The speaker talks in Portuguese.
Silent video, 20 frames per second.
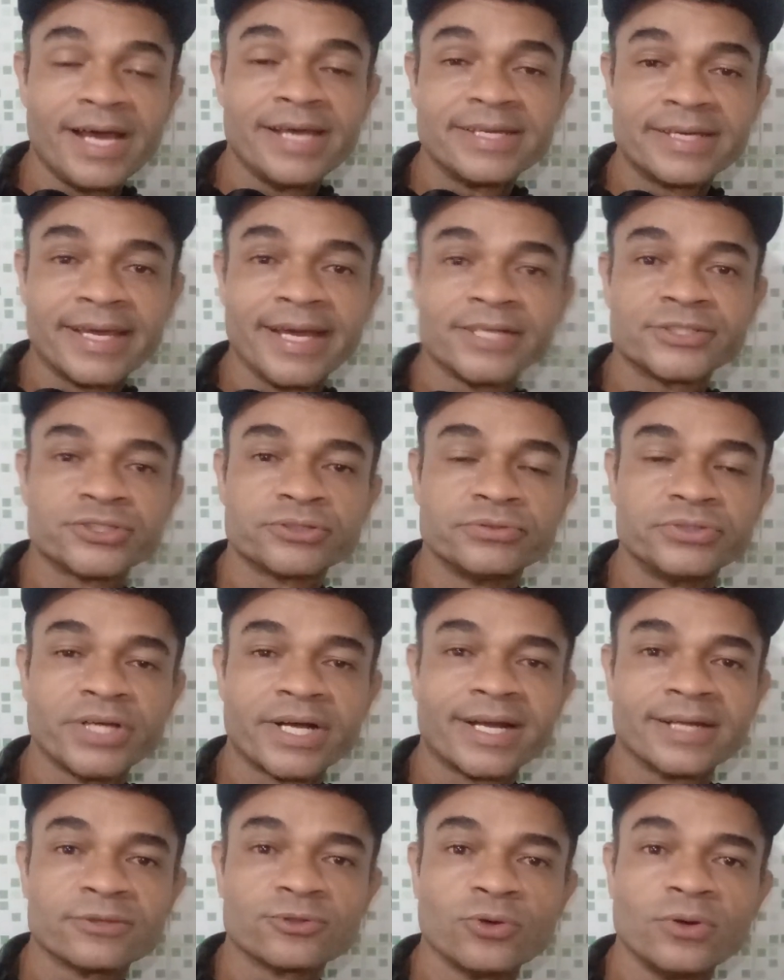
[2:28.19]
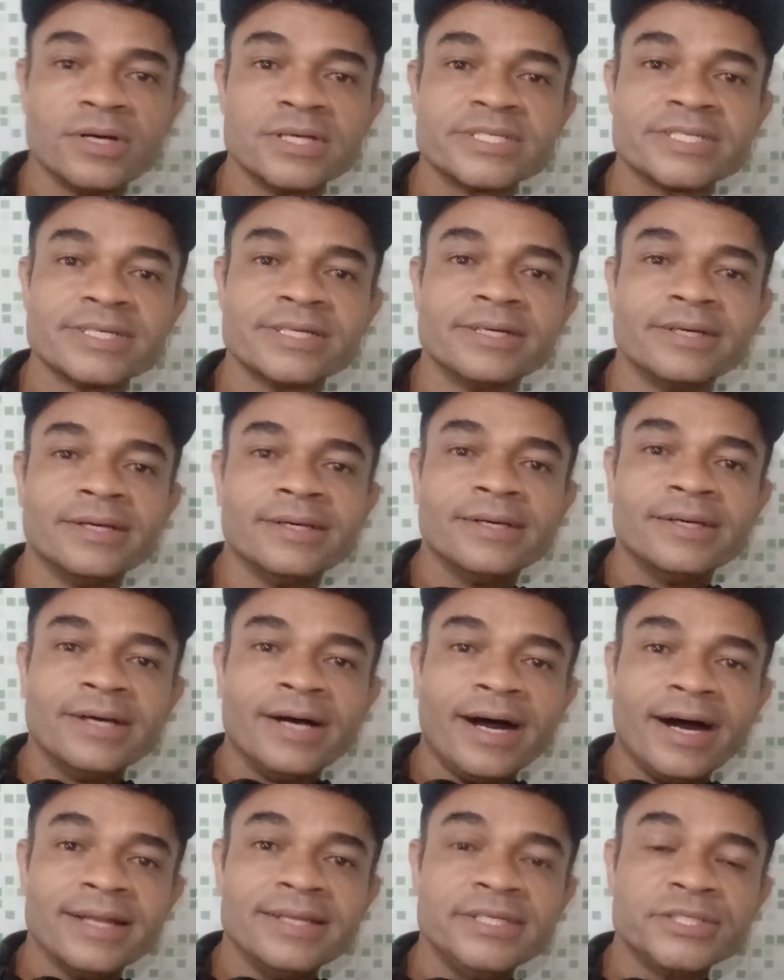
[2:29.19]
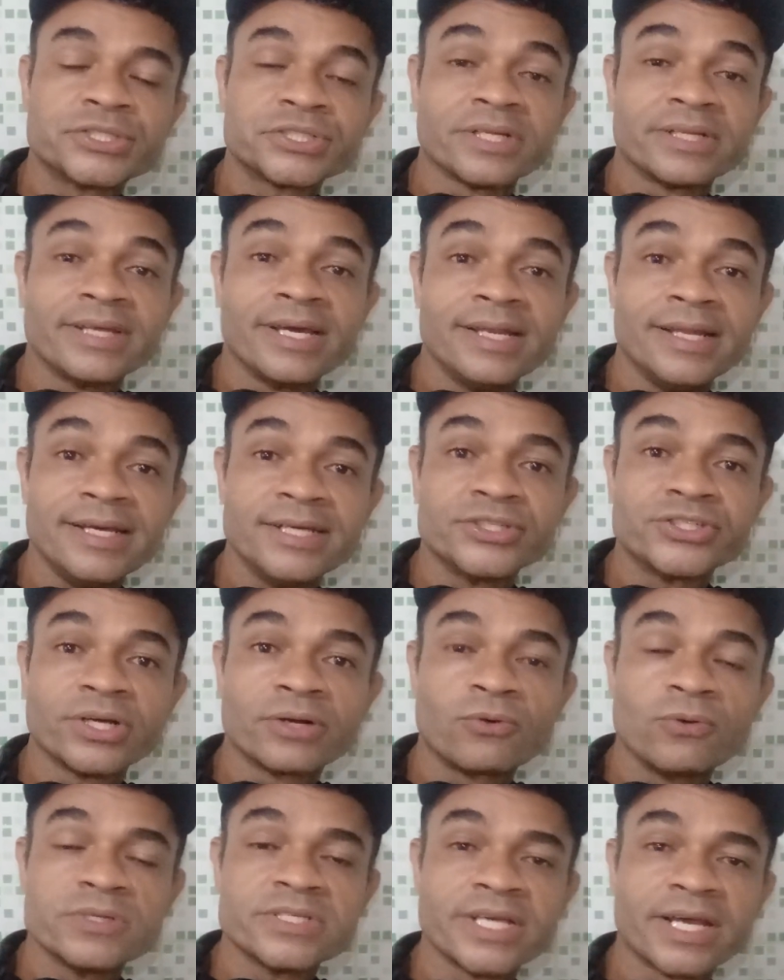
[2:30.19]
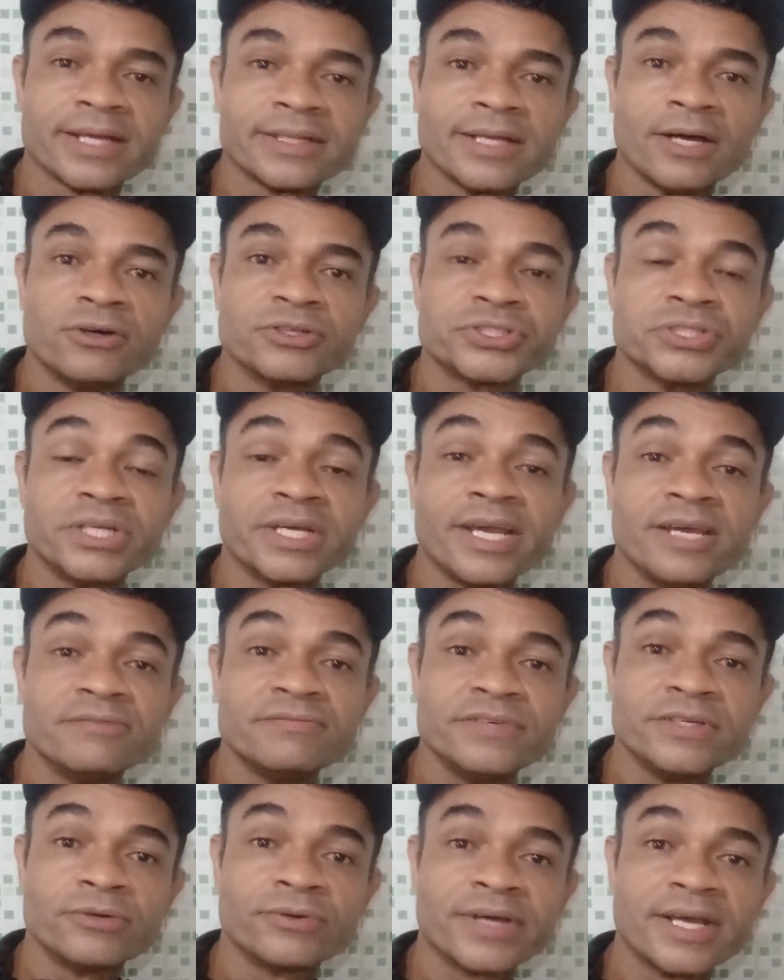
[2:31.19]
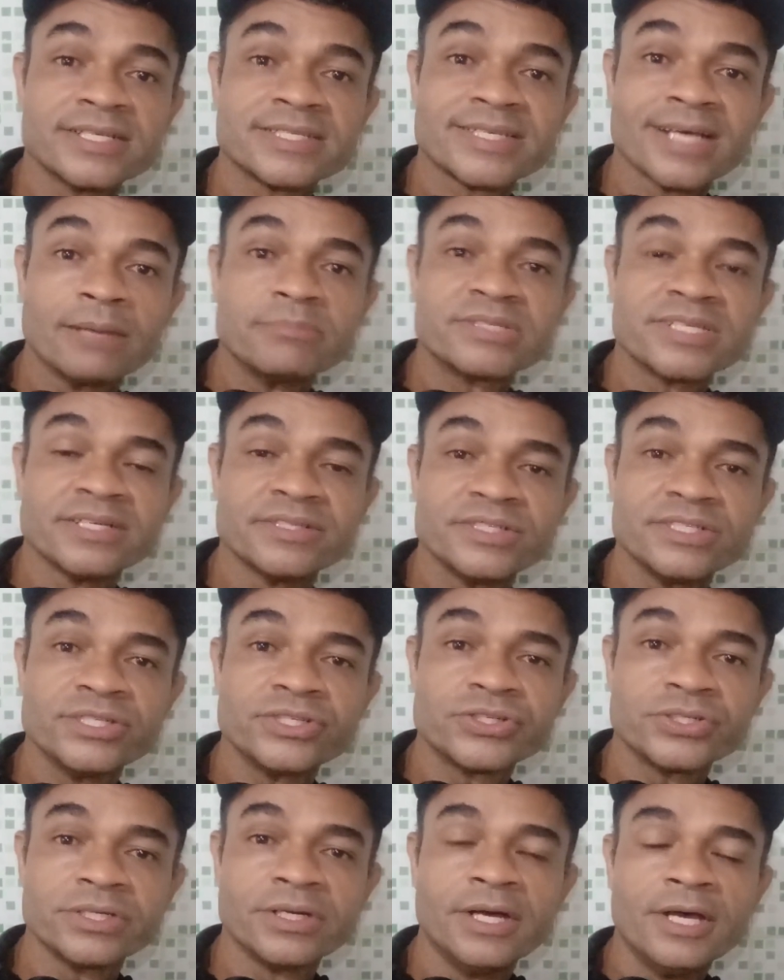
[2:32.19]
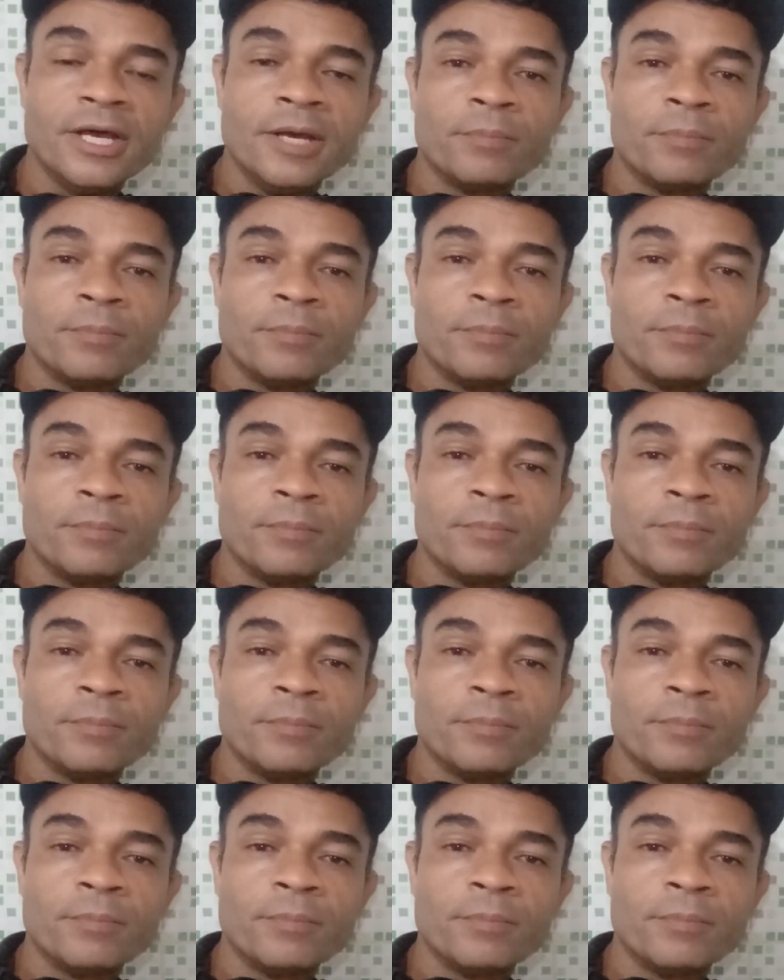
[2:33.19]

A enquete do dia 14, a lista da eleja, coisa que até hoje ninguém viu, ninguém sabe se existe.